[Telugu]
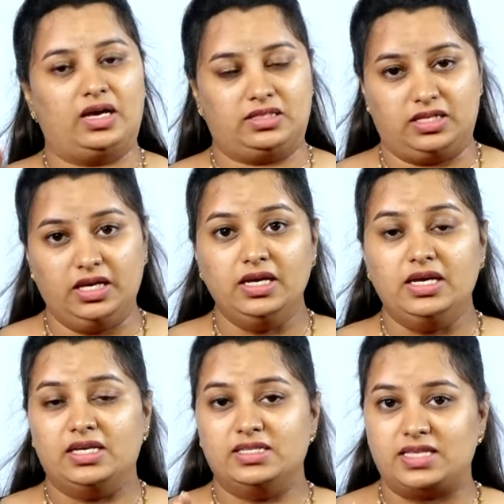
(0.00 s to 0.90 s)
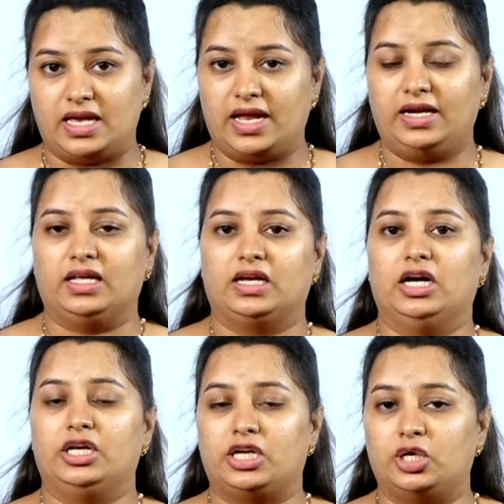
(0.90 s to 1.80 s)
అయితే ఈ సయాటిక
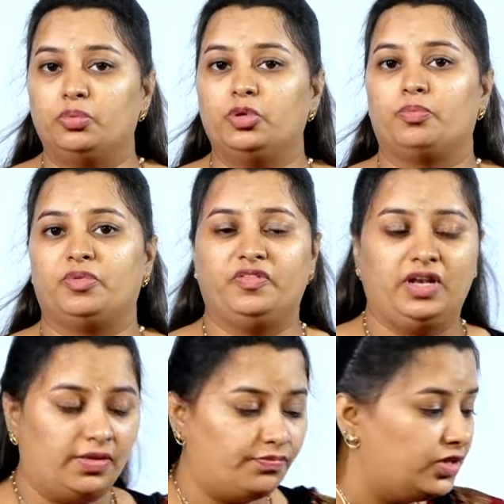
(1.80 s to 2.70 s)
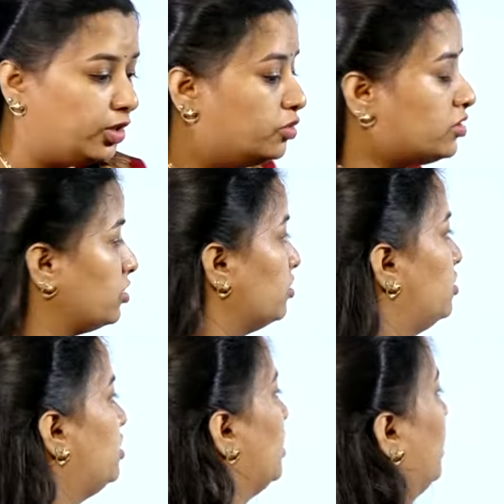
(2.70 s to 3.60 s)
నడుం నొప్పి వీళ్ళందరూ
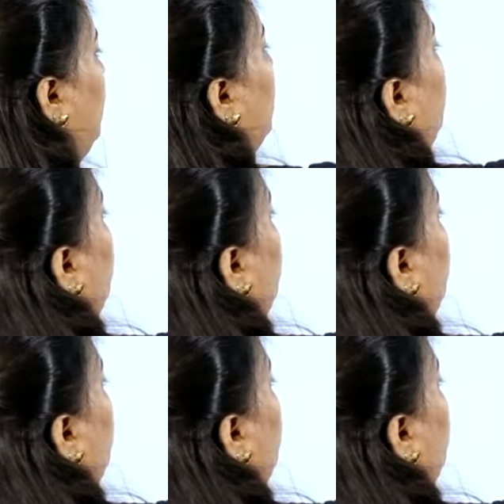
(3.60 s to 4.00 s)
సర్జరీకి వెళ్ళే